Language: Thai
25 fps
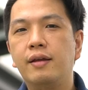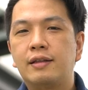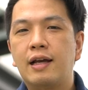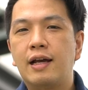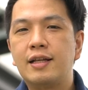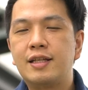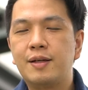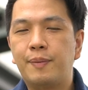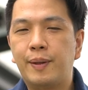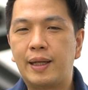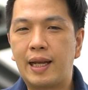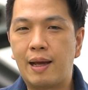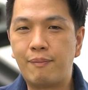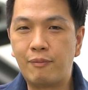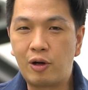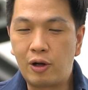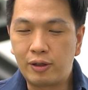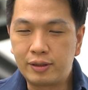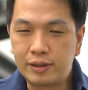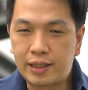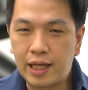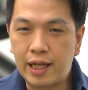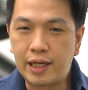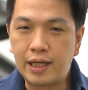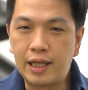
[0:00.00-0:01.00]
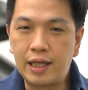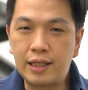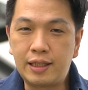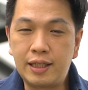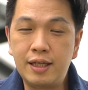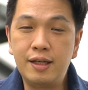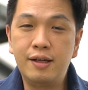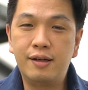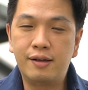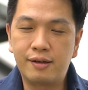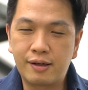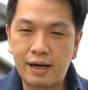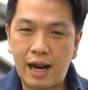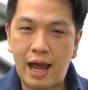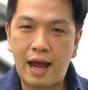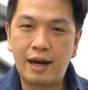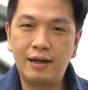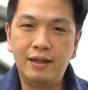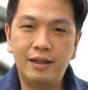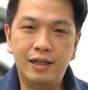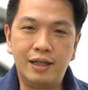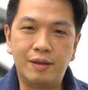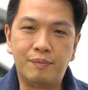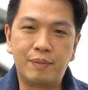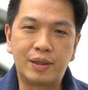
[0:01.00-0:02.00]
ถ้าจะไปทำคอนเทนต์นี้ที่ร้าน
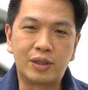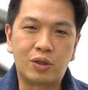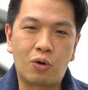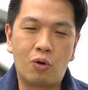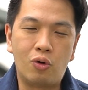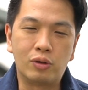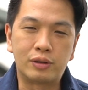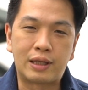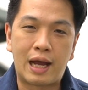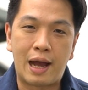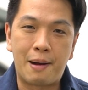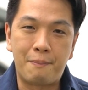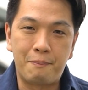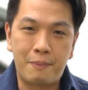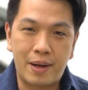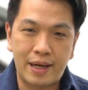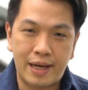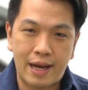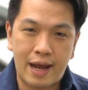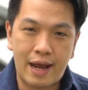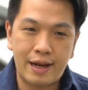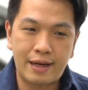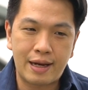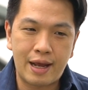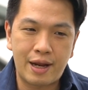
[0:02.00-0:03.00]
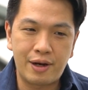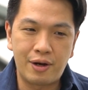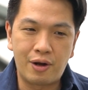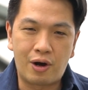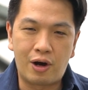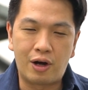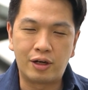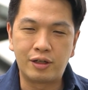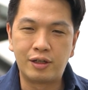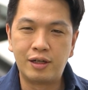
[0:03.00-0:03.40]
อื่นมันคงทำไม่ได้แน่นอน